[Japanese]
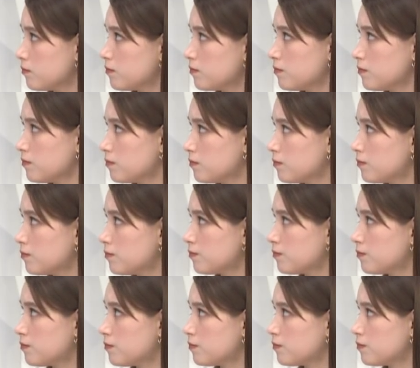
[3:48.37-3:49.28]
したがっ
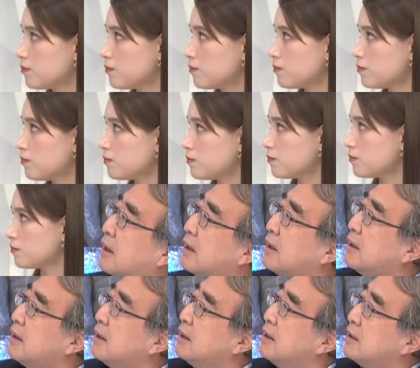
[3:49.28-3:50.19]
て円
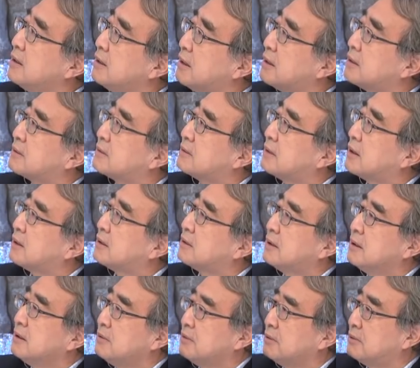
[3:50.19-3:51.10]
が安くなっ
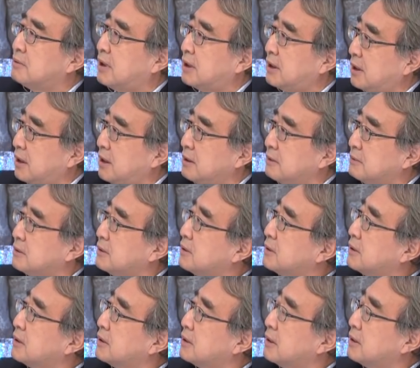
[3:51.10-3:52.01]
てドルが高く
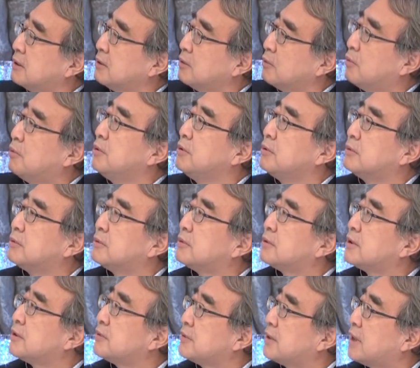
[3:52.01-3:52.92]
こういうこと
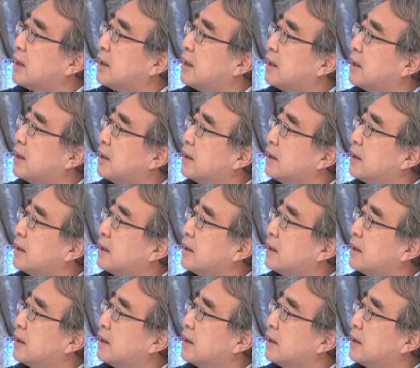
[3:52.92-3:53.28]
ですね。